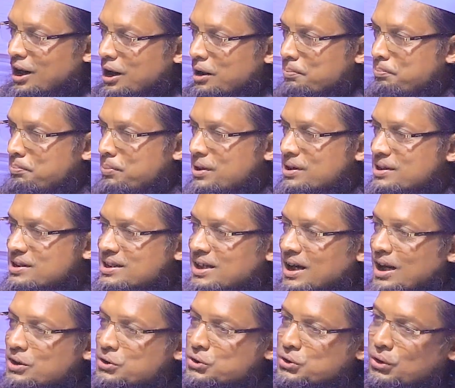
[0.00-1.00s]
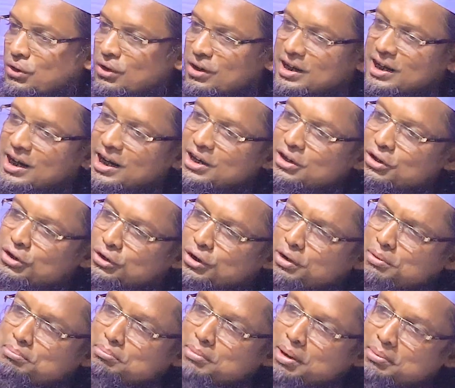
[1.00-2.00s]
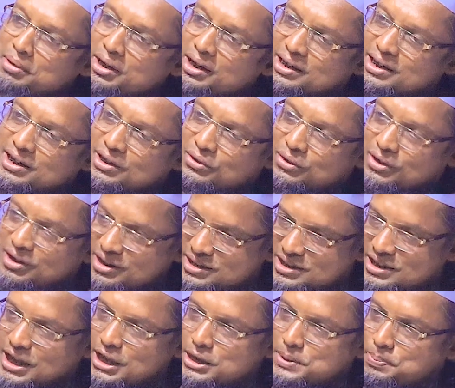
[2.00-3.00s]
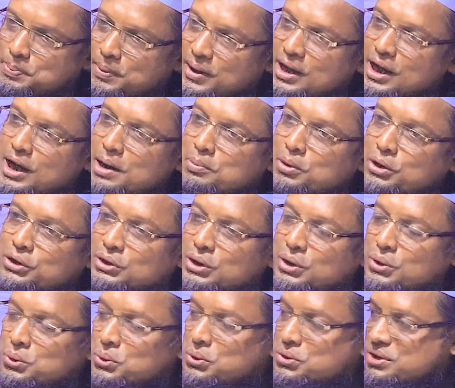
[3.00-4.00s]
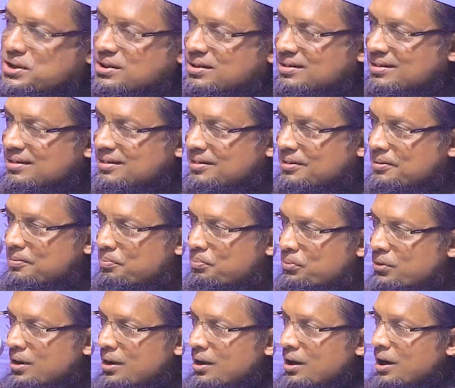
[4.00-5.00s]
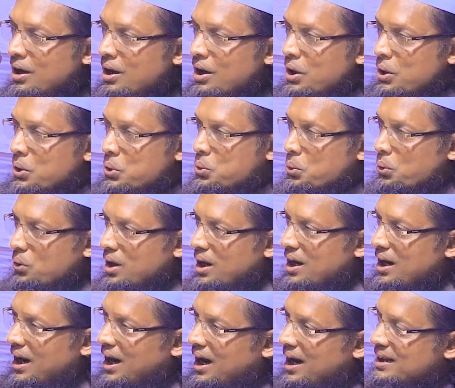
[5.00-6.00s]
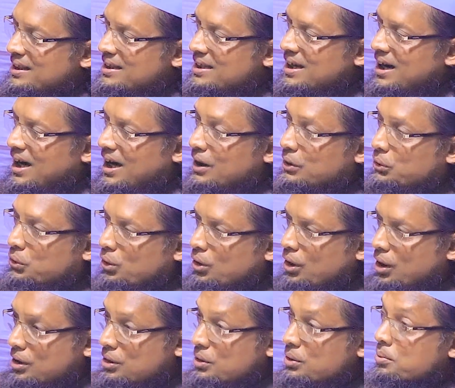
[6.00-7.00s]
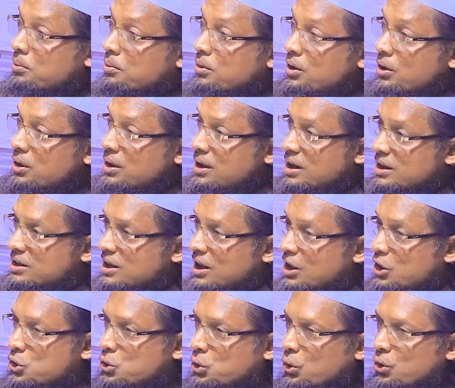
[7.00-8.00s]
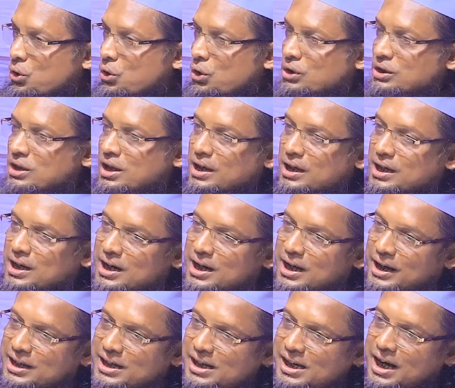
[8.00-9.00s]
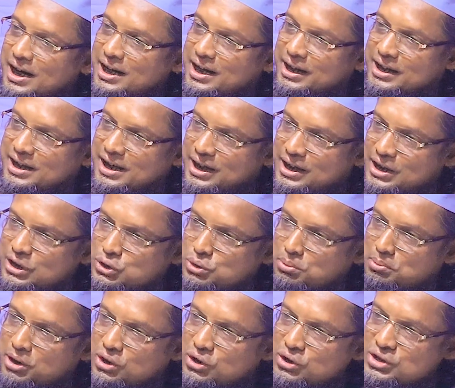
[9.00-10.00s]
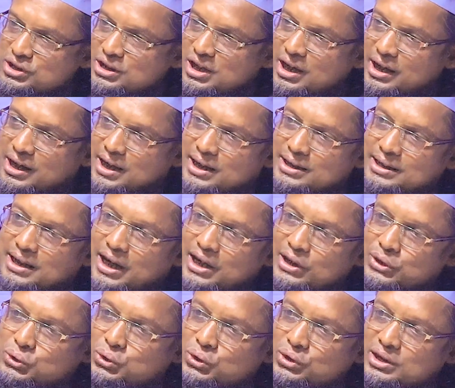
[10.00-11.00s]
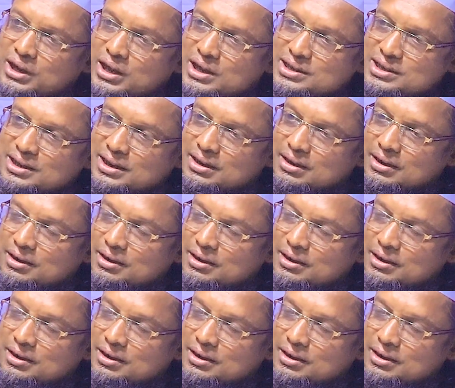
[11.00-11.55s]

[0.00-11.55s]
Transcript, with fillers: একদিন যে জিয়াদ যখন এইরকম ভাবে কি করেছে স্পেনের মধ্যে ঢুকছে ঢুকার আগ দিয়া তখন নিজের সৈন্যদেরকে ডাকিয়া ডাকিয়া কিছু মানুষদেরকে দায়িত্ব দিয়েছে